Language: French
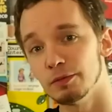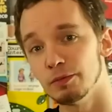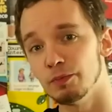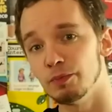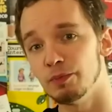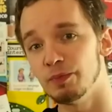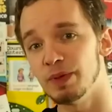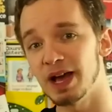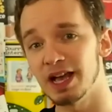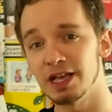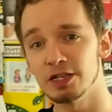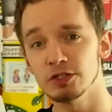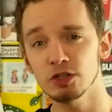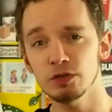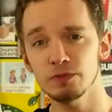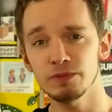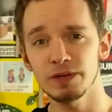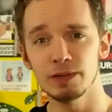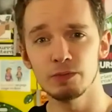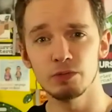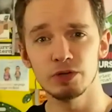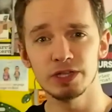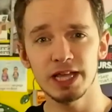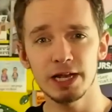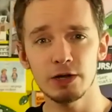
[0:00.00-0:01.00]
Par exemple,
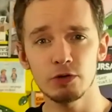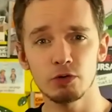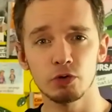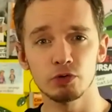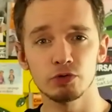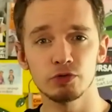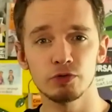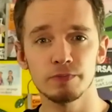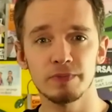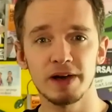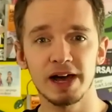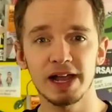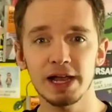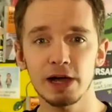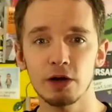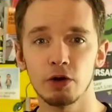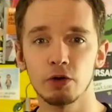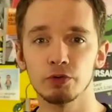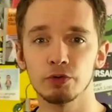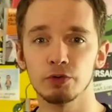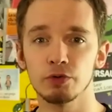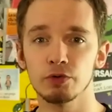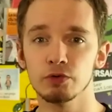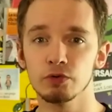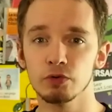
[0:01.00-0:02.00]
les modèles auront du mal à
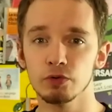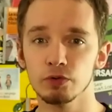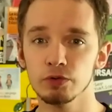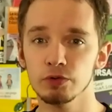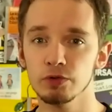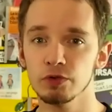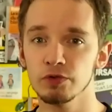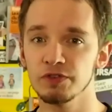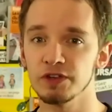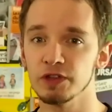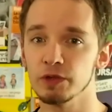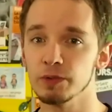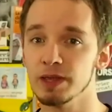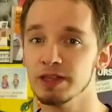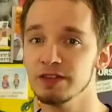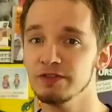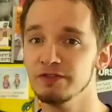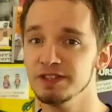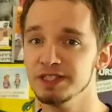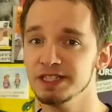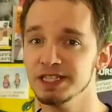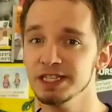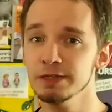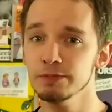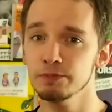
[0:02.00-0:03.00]
rendre compte de phénomènes
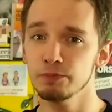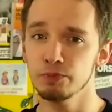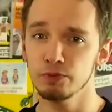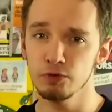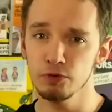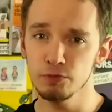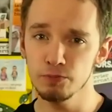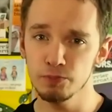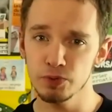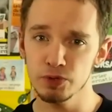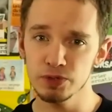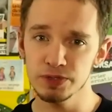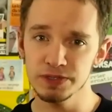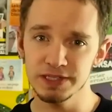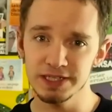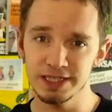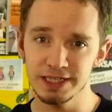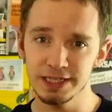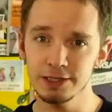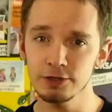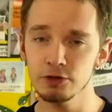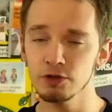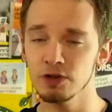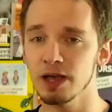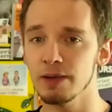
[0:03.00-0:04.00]
physiques plus
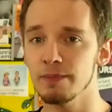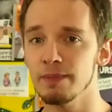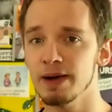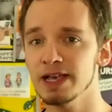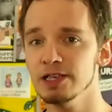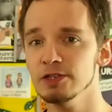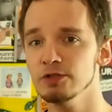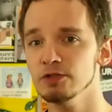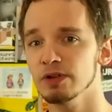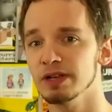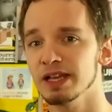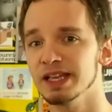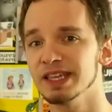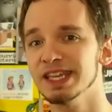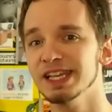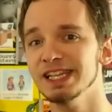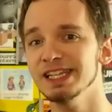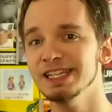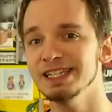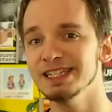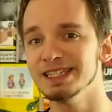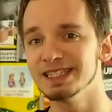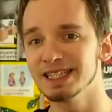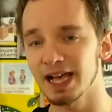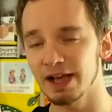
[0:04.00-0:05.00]
petits que la maille sur laquelle
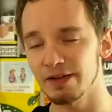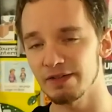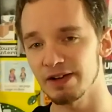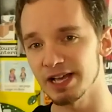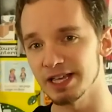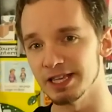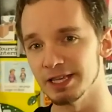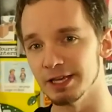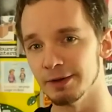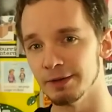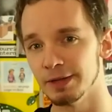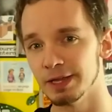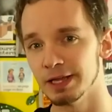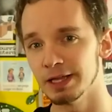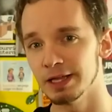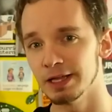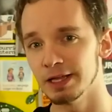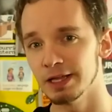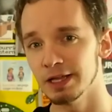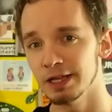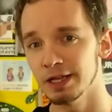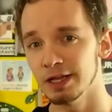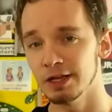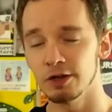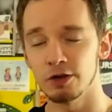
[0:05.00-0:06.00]
ils travaillent.
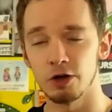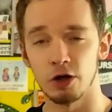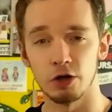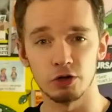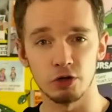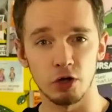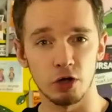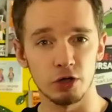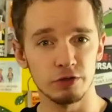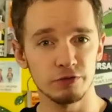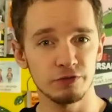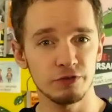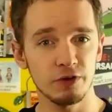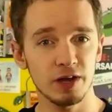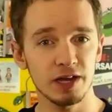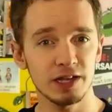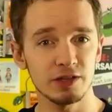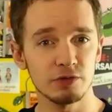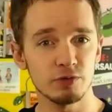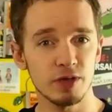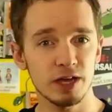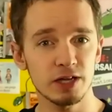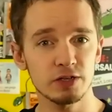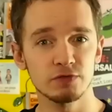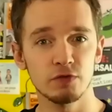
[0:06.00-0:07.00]
Encore une fois, les
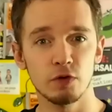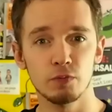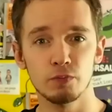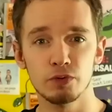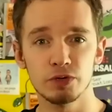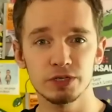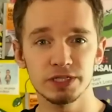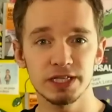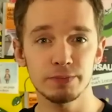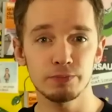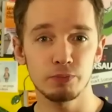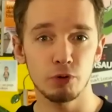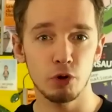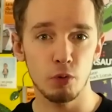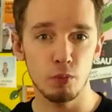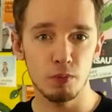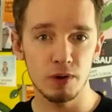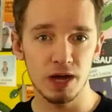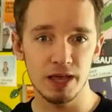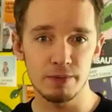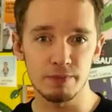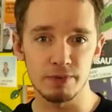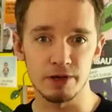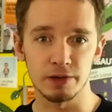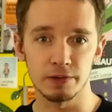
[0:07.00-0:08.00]
nuages vont poser
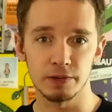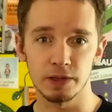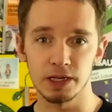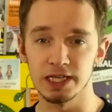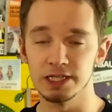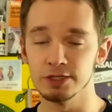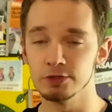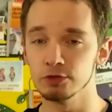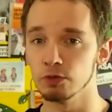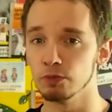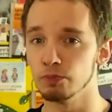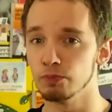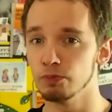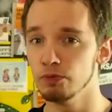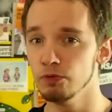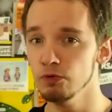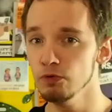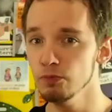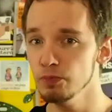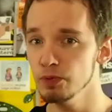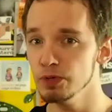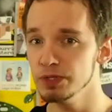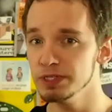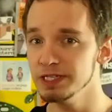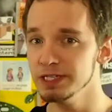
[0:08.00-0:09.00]
problème. Ils sont
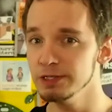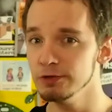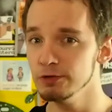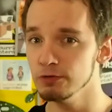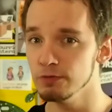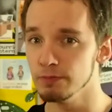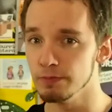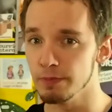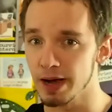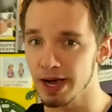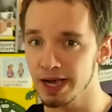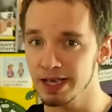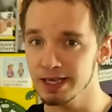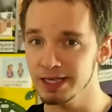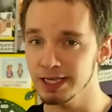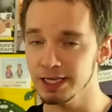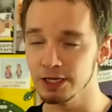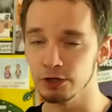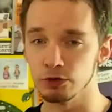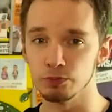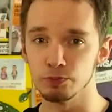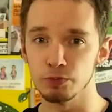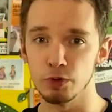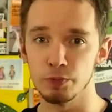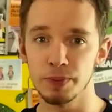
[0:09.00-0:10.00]
plus petits qu'une maille et
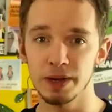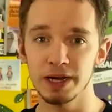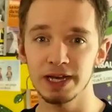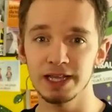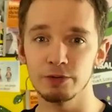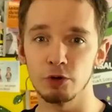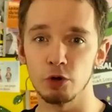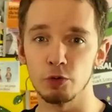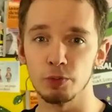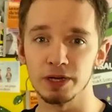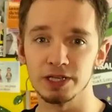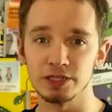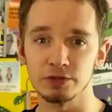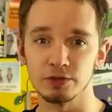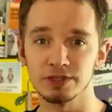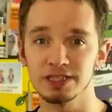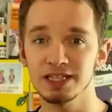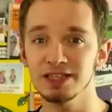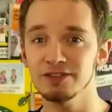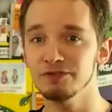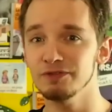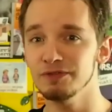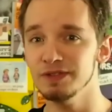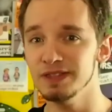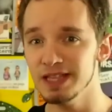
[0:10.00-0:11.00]
on ne peut pas les
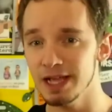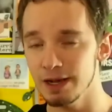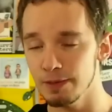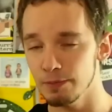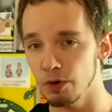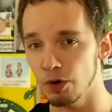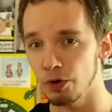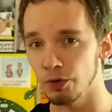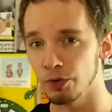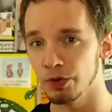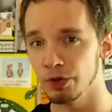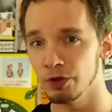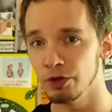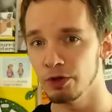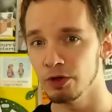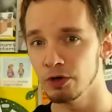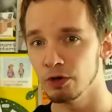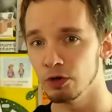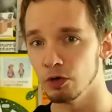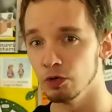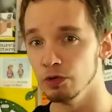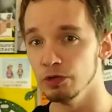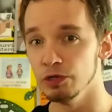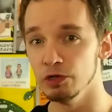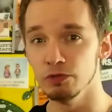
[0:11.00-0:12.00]
représenter fidèlement.
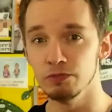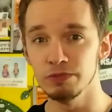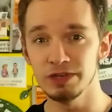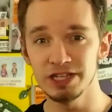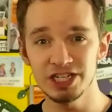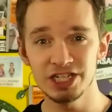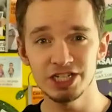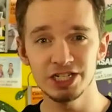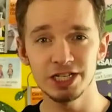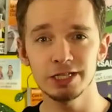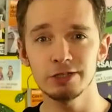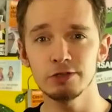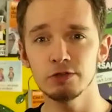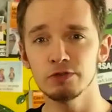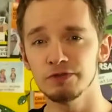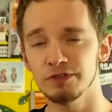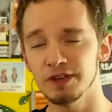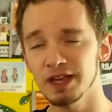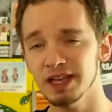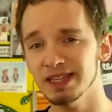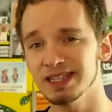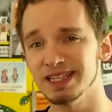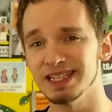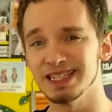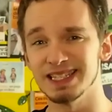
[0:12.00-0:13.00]
On est obligé de
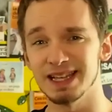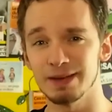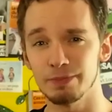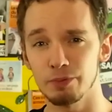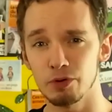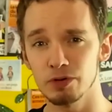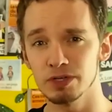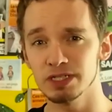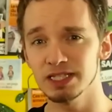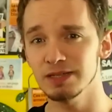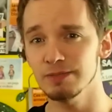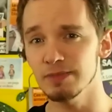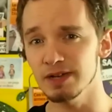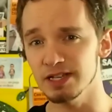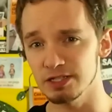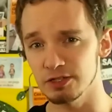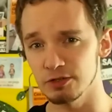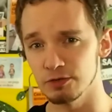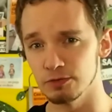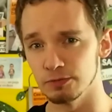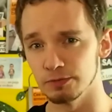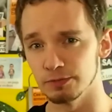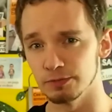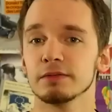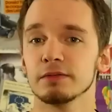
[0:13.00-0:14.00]
faire des
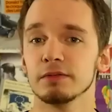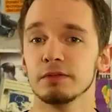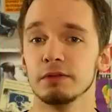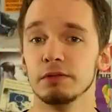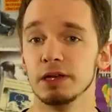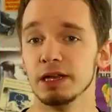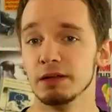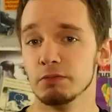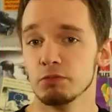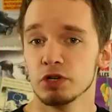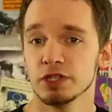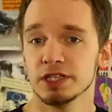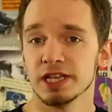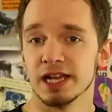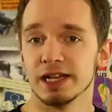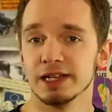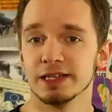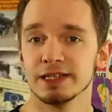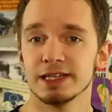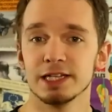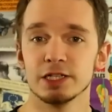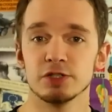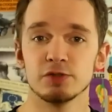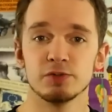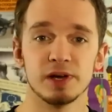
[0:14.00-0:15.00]
approximations. Les modèles,
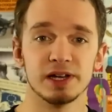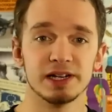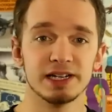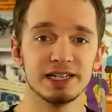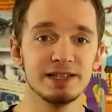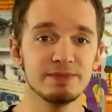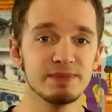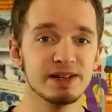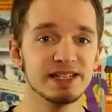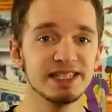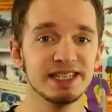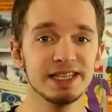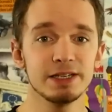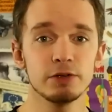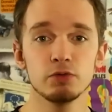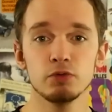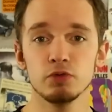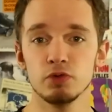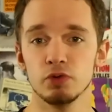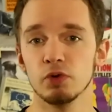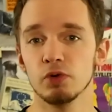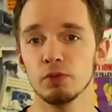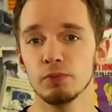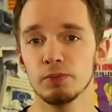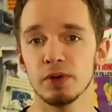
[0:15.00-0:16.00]
qu'ils soient climatiques ou
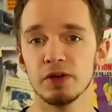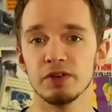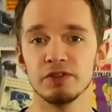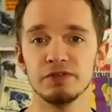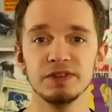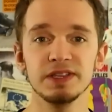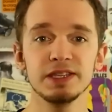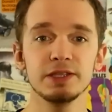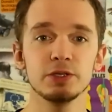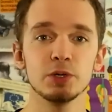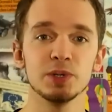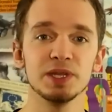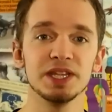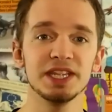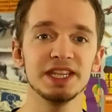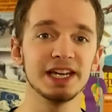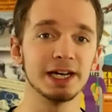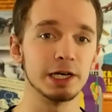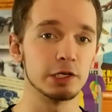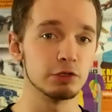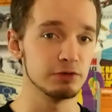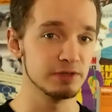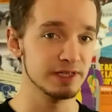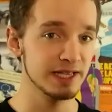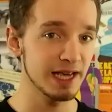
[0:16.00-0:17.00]
non, peuvent vite donner des
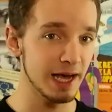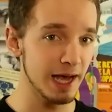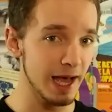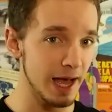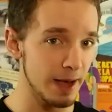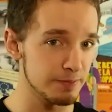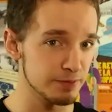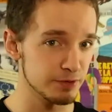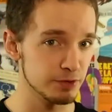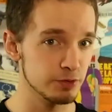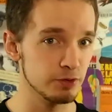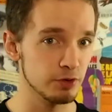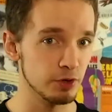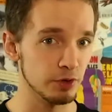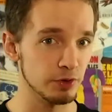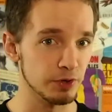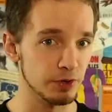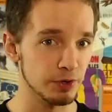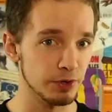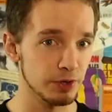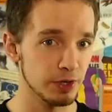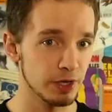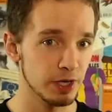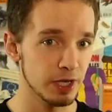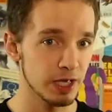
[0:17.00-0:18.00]
résultats absurdes.
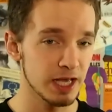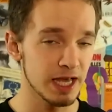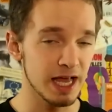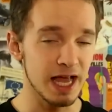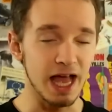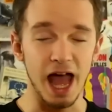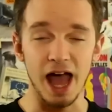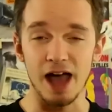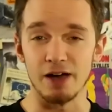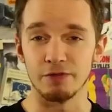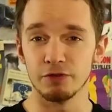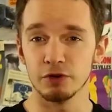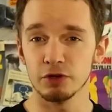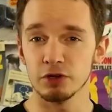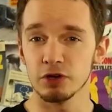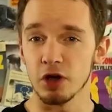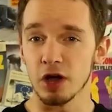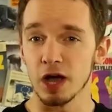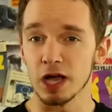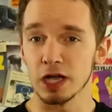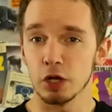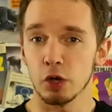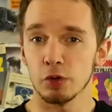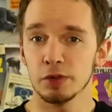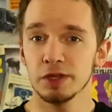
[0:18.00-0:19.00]
Avant de
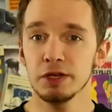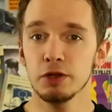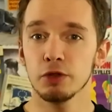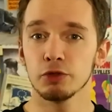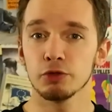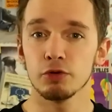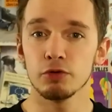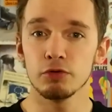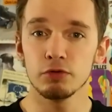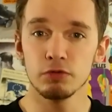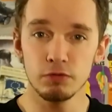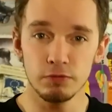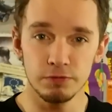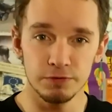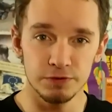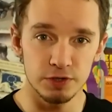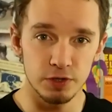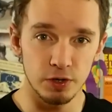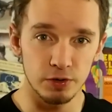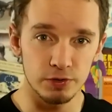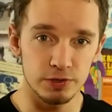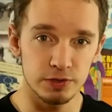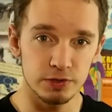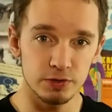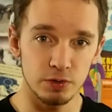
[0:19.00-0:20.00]
leur accorder notre
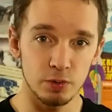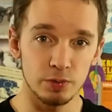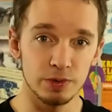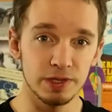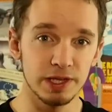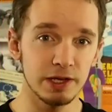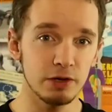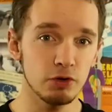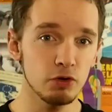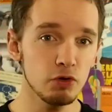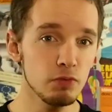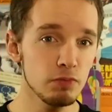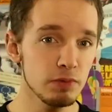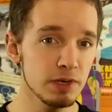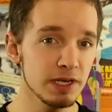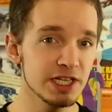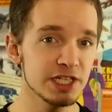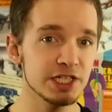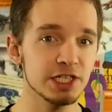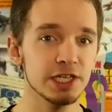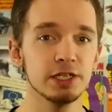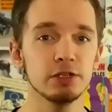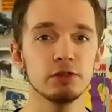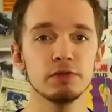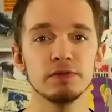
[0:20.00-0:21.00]
confiance, on est
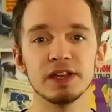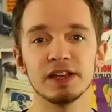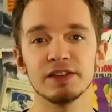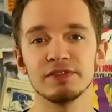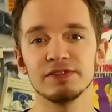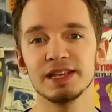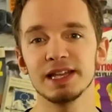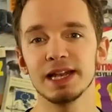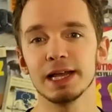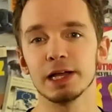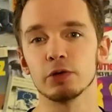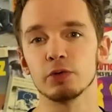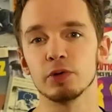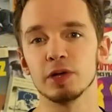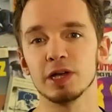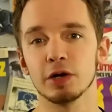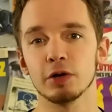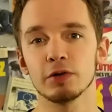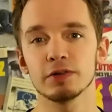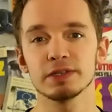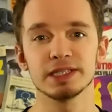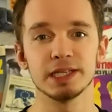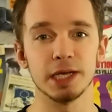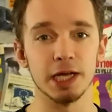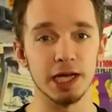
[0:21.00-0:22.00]
obligé de vérifier la
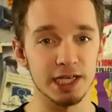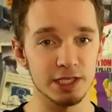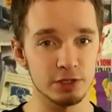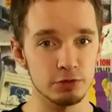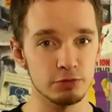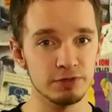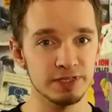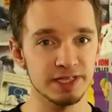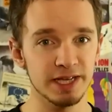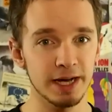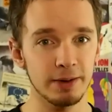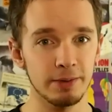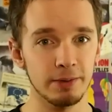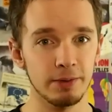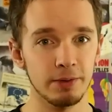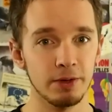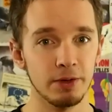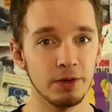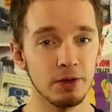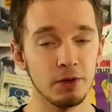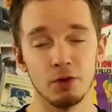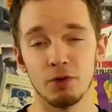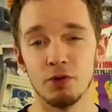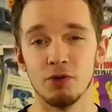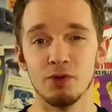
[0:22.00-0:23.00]
cohérence des résultats.
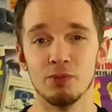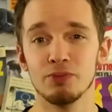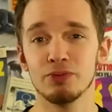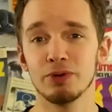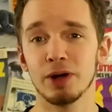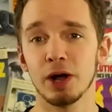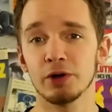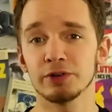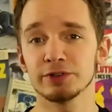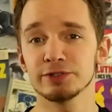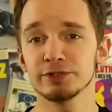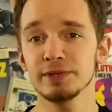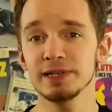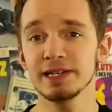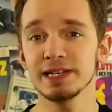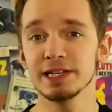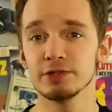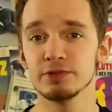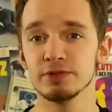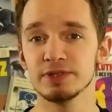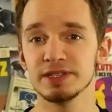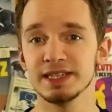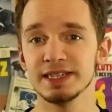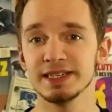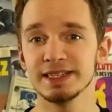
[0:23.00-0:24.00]
On pourra ensuite
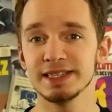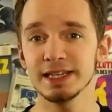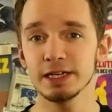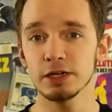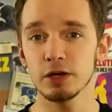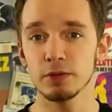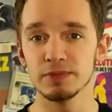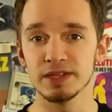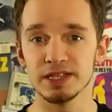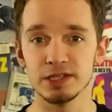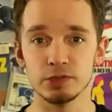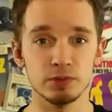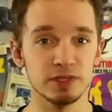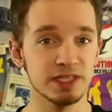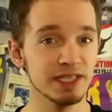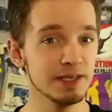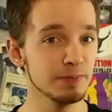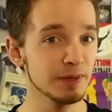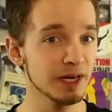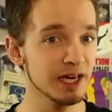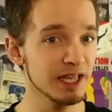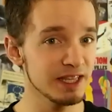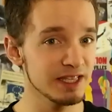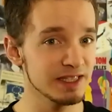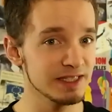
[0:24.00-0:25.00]
les utiliser comme des outils
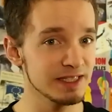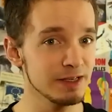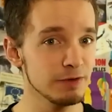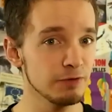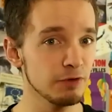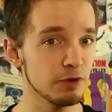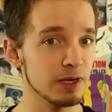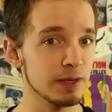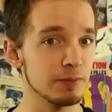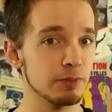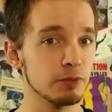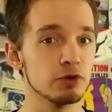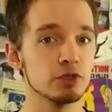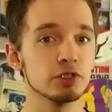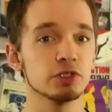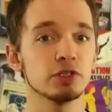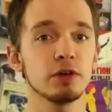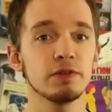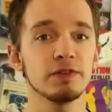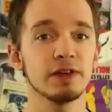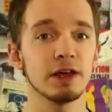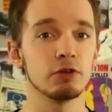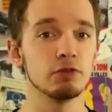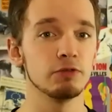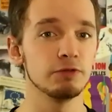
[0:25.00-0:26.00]
prédictifs en les
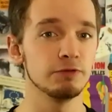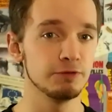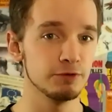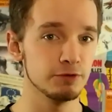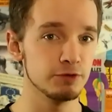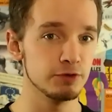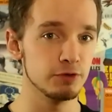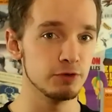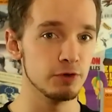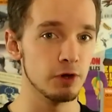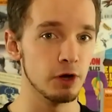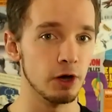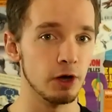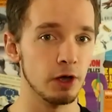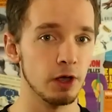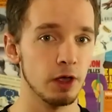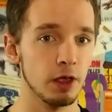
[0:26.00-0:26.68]
projetant vers le futur.